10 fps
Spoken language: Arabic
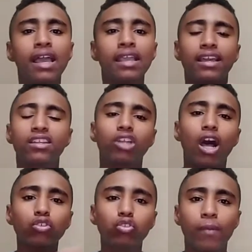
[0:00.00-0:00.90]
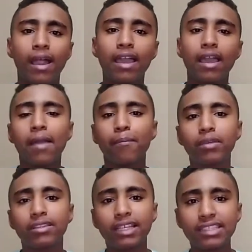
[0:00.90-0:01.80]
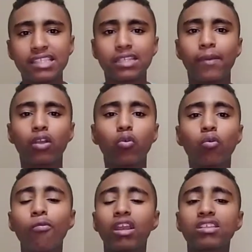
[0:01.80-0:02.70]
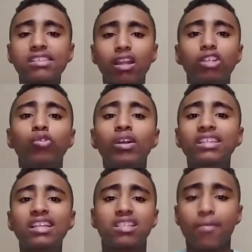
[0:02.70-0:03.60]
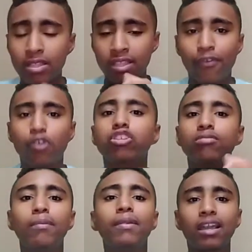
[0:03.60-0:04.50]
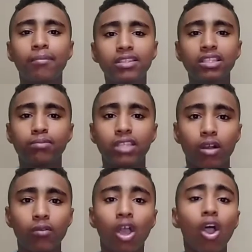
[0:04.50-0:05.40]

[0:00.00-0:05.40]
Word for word: يعني تعاقدوا معاه من نادي الزمالك وهم لسه لغايه دلوقتي لسه ما دفعوش المبلغ المادي بتاعه